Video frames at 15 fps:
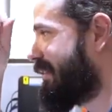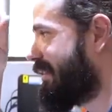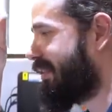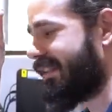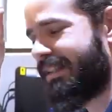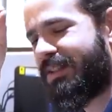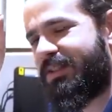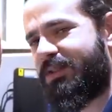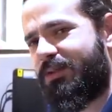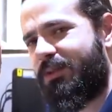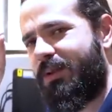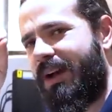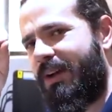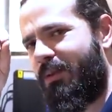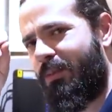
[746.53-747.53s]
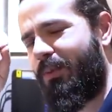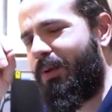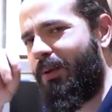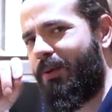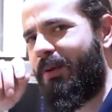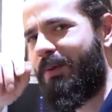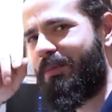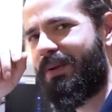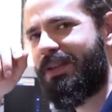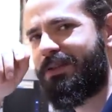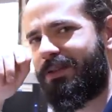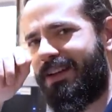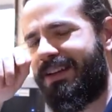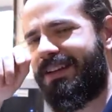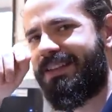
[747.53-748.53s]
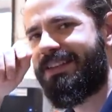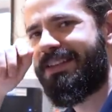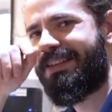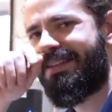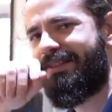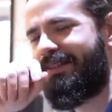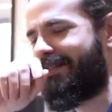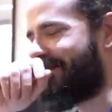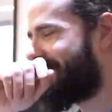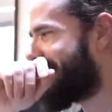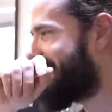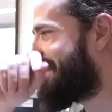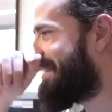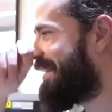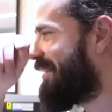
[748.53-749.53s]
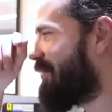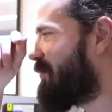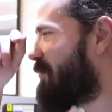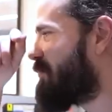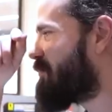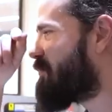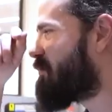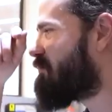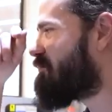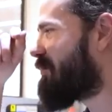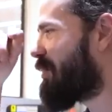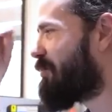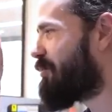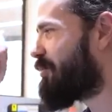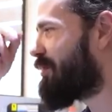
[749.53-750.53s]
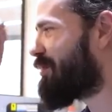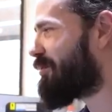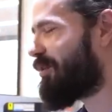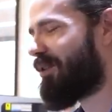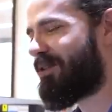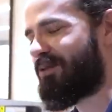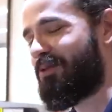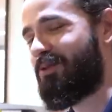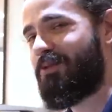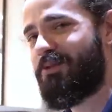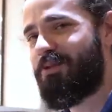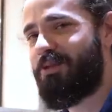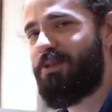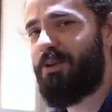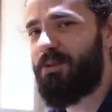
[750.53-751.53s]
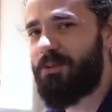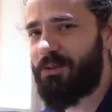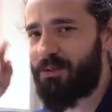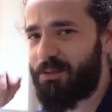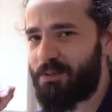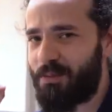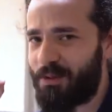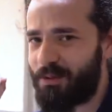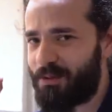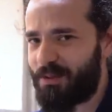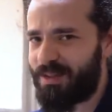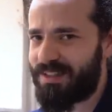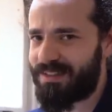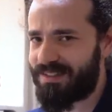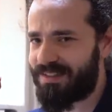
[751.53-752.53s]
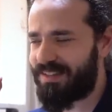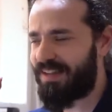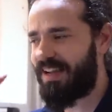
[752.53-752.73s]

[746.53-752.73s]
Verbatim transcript: E isso é um pouco impressionante, tendo em vista os históricos dos outros motores